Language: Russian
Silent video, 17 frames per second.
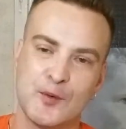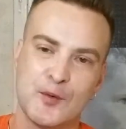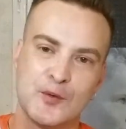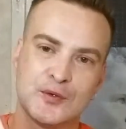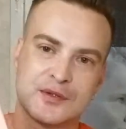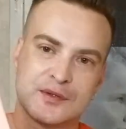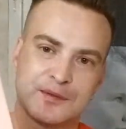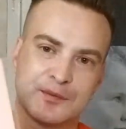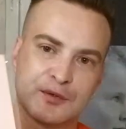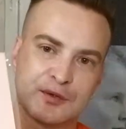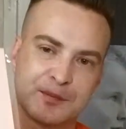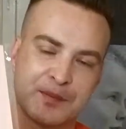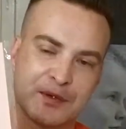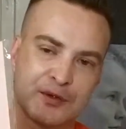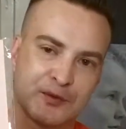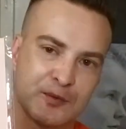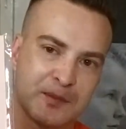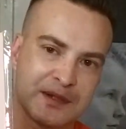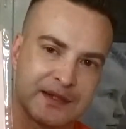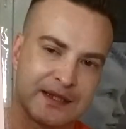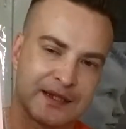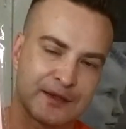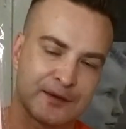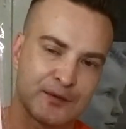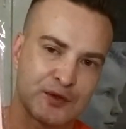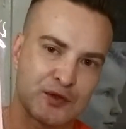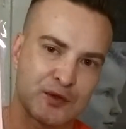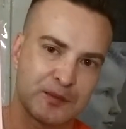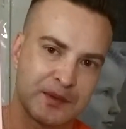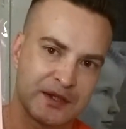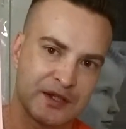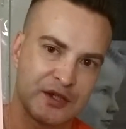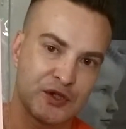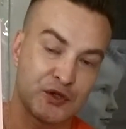могут вот придумать для того,
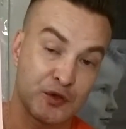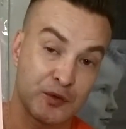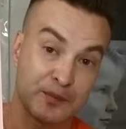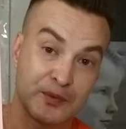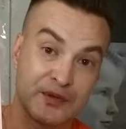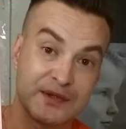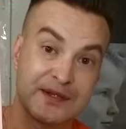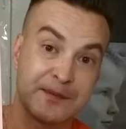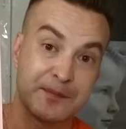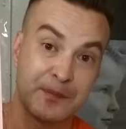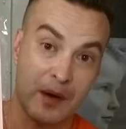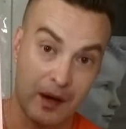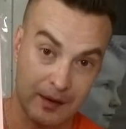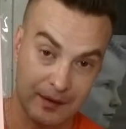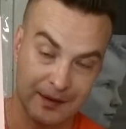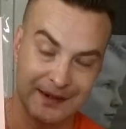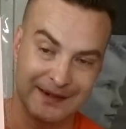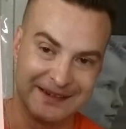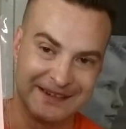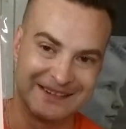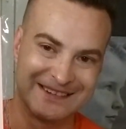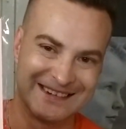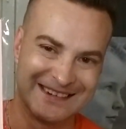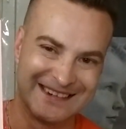чтобы они еще плюсы пахли.